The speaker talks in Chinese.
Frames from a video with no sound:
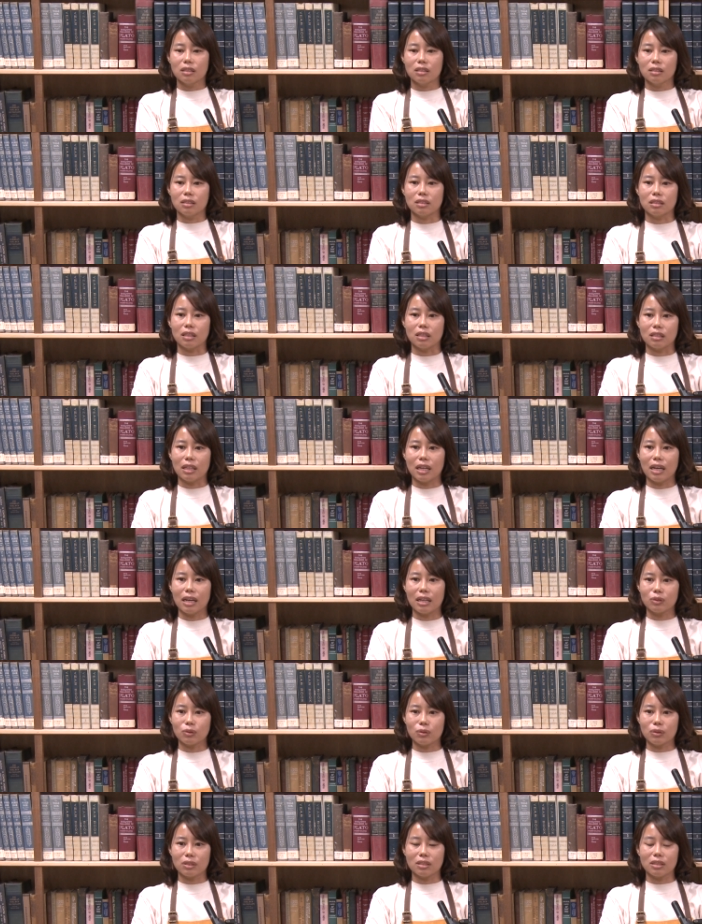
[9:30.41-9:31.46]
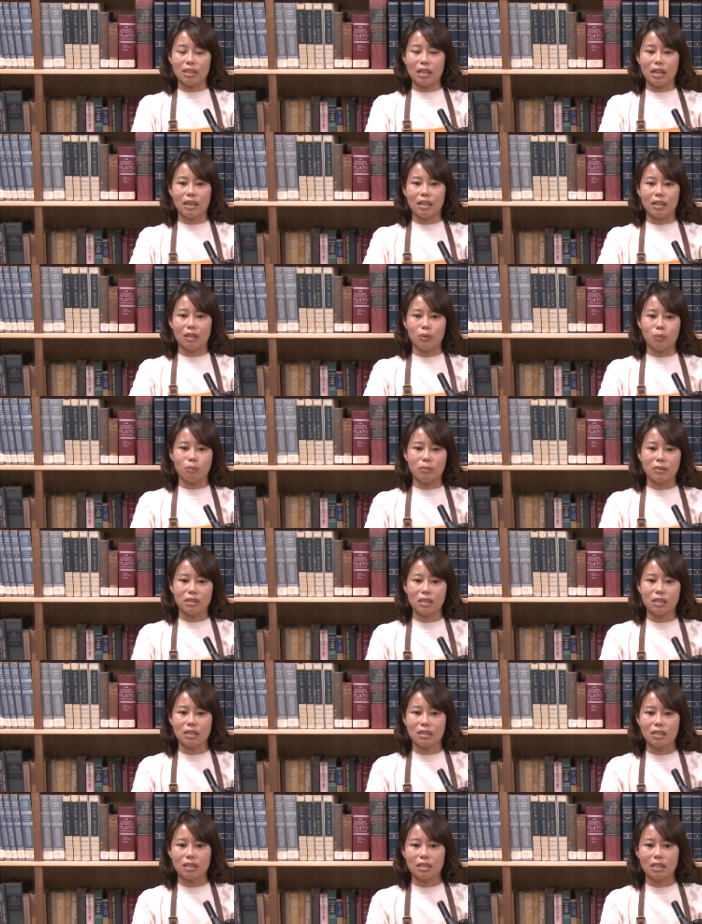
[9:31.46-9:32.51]
神他就是在我们这
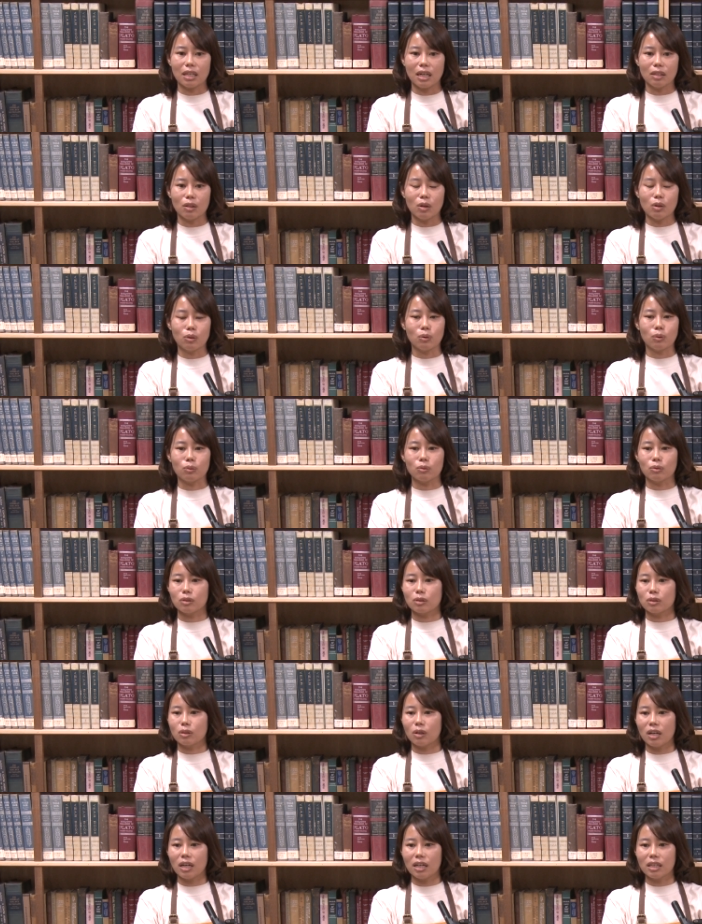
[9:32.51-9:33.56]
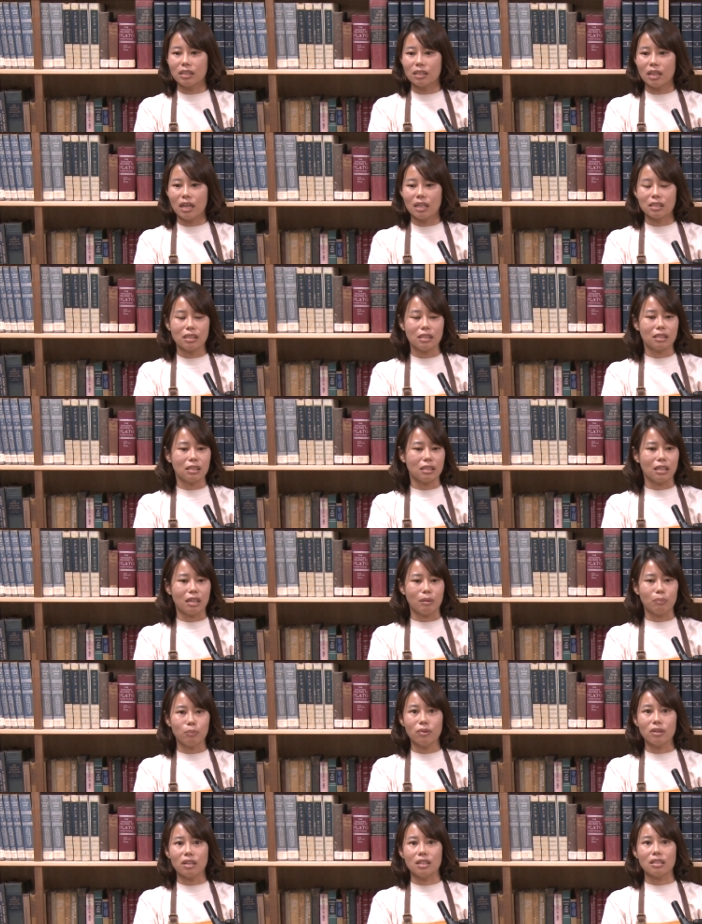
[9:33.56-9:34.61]
个极大痛苦的时候，他他真的也
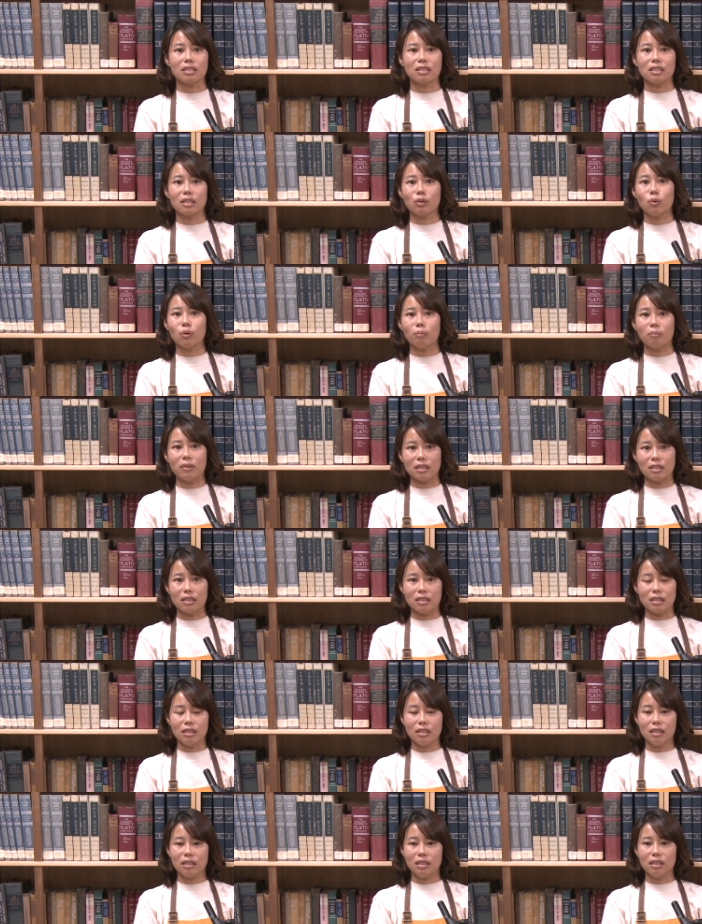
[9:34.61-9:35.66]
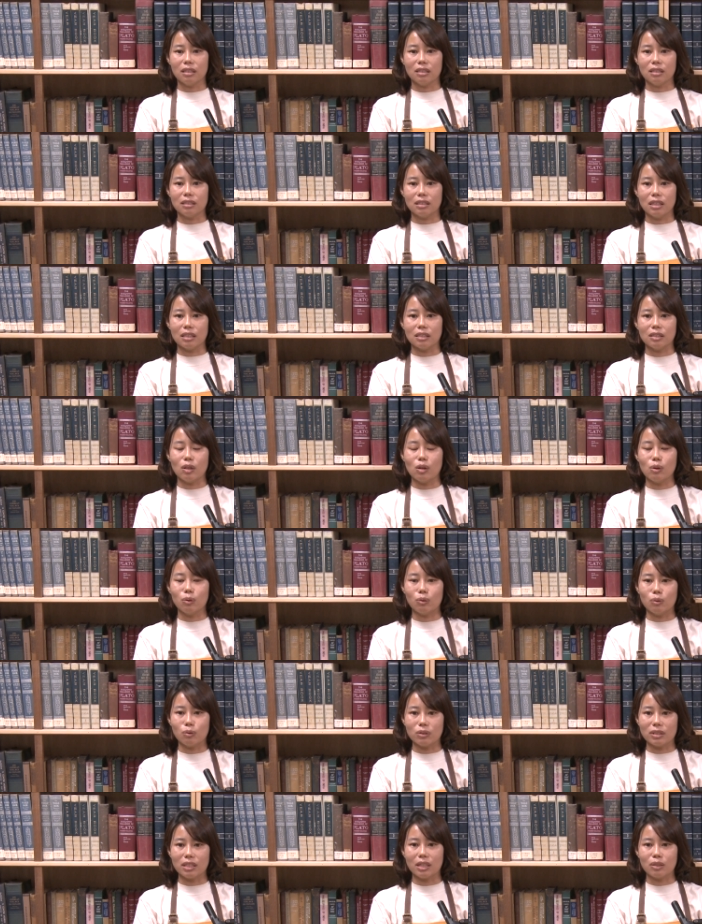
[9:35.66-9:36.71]
不忍心我们这样的痛
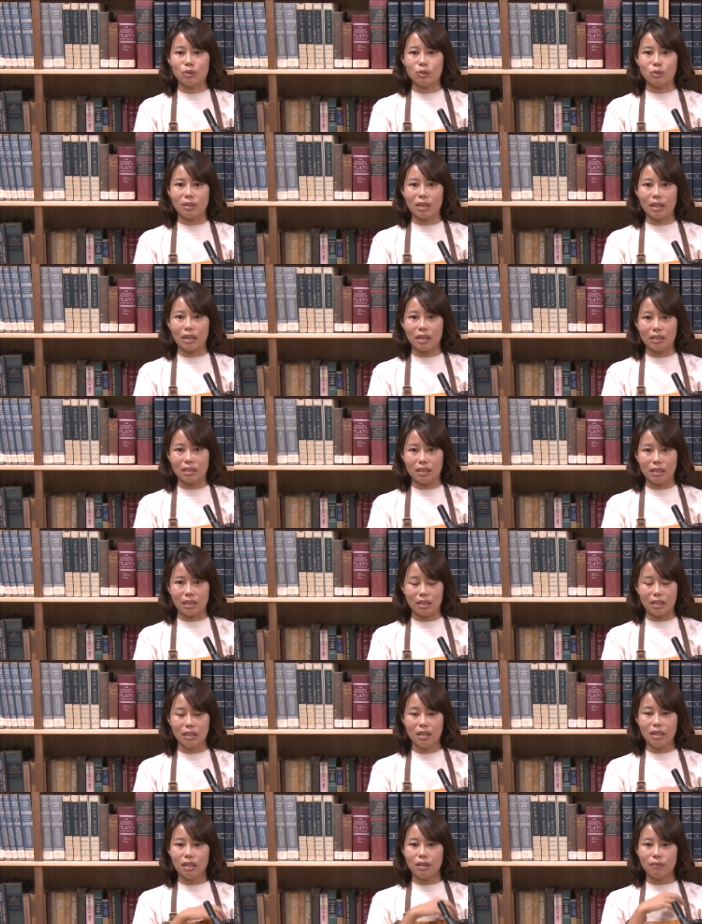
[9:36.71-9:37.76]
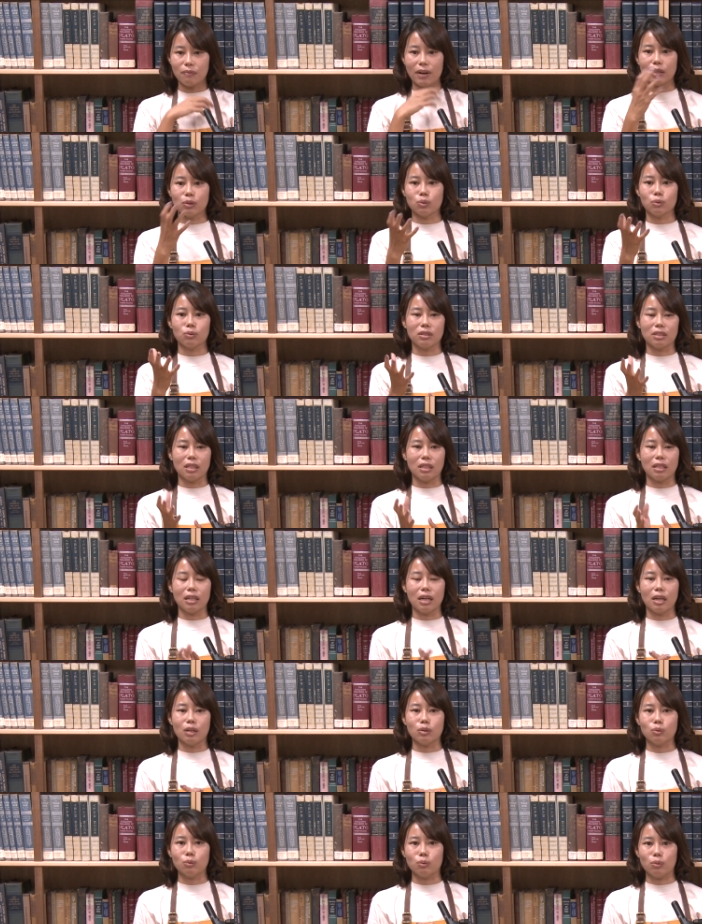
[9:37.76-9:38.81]
苦下去，他也发出声音
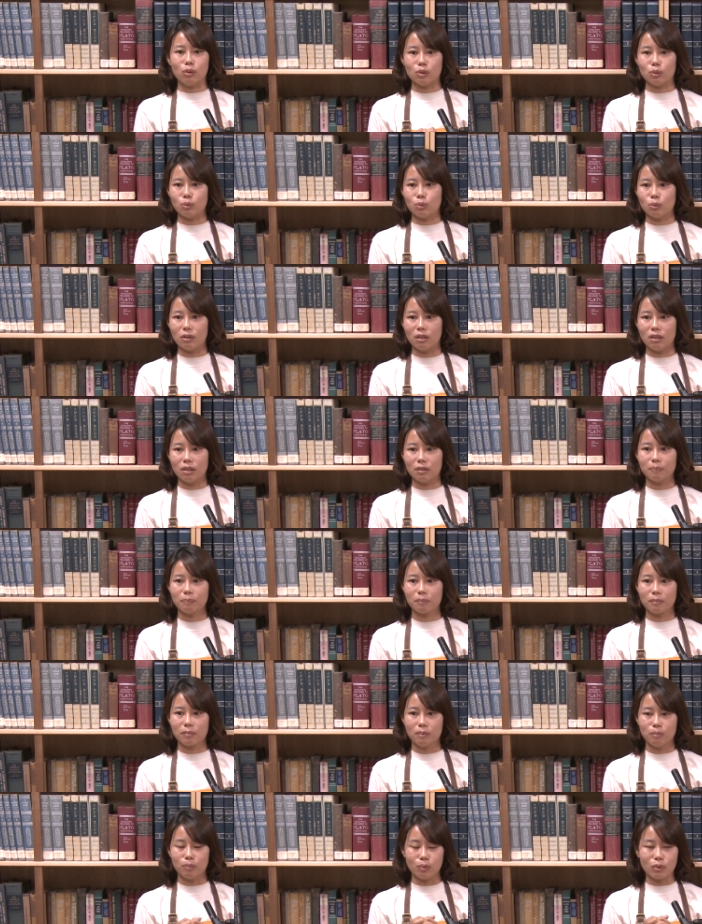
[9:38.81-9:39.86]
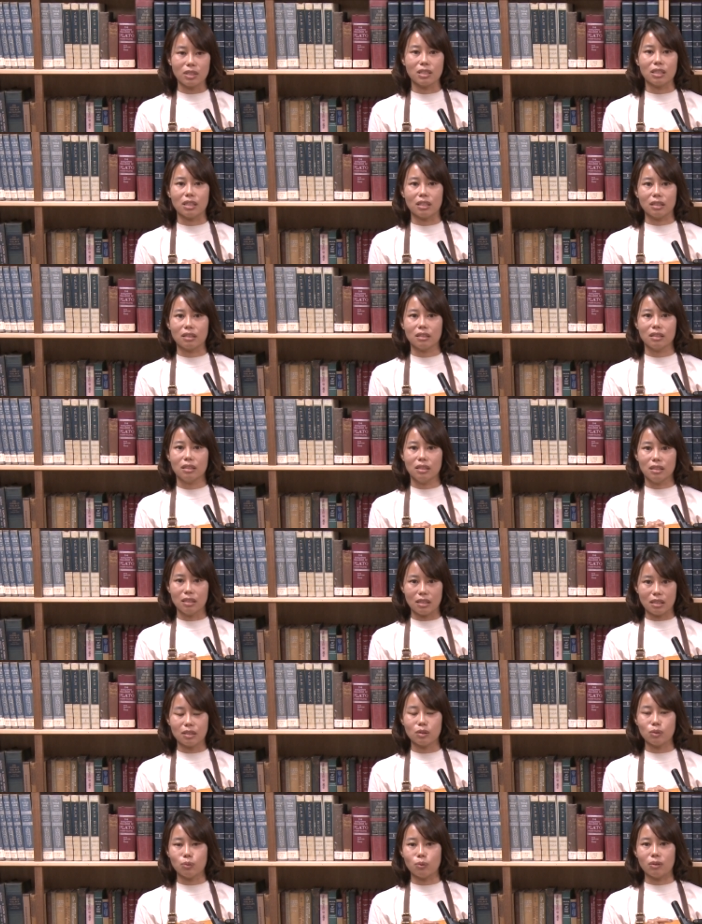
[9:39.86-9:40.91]
告诉我说：“不行，你
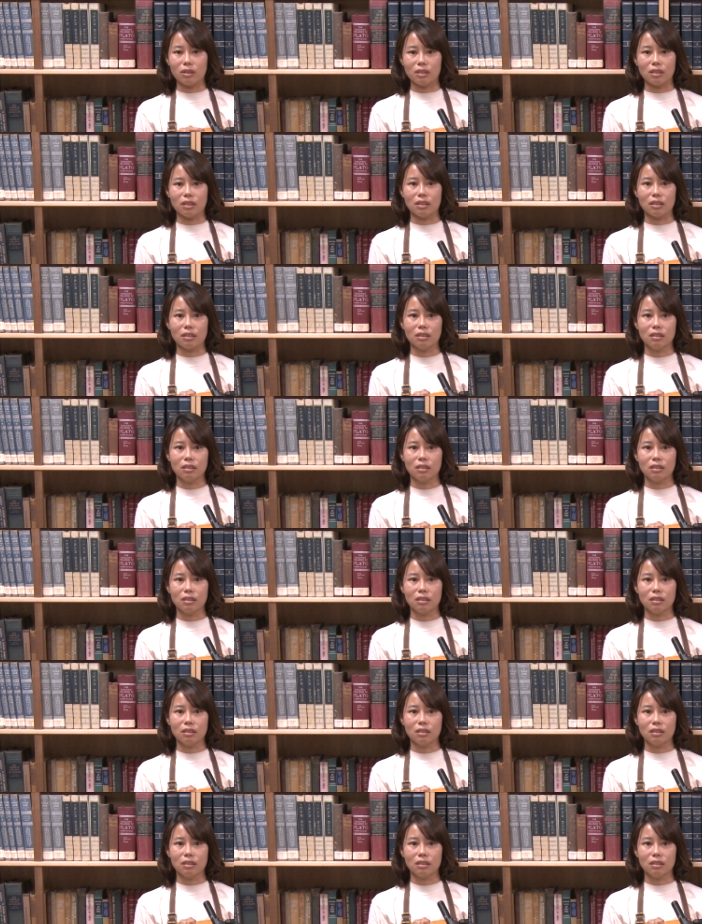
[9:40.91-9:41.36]
是我的，